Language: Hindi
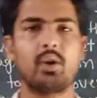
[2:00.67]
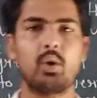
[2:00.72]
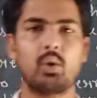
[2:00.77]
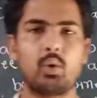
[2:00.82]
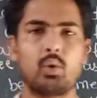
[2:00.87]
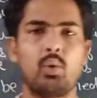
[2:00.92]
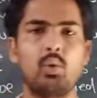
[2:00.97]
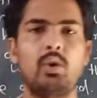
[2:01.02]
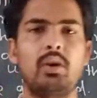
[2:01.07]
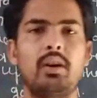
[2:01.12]

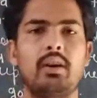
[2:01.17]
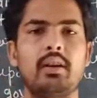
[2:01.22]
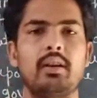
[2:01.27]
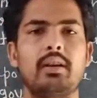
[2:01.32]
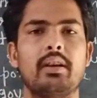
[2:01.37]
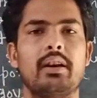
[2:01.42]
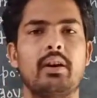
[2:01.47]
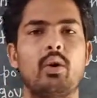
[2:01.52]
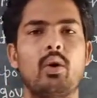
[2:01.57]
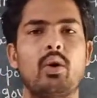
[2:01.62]
रूल
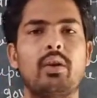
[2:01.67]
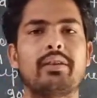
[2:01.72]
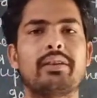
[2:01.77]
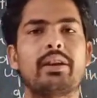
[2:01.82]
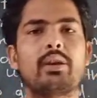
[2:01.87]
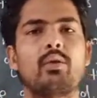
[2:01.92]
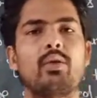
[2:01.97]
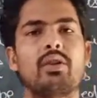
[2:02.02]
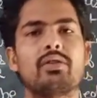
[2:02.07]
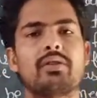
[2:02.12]
और
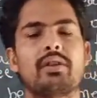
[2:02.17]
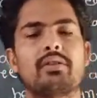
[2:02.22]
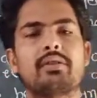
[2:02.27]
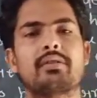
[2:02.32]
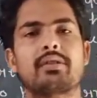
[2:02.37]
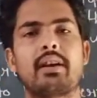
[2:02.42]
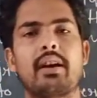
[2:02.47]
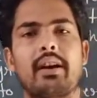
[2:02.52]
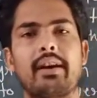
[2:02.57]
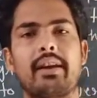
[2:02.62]
रेगुलेशंस का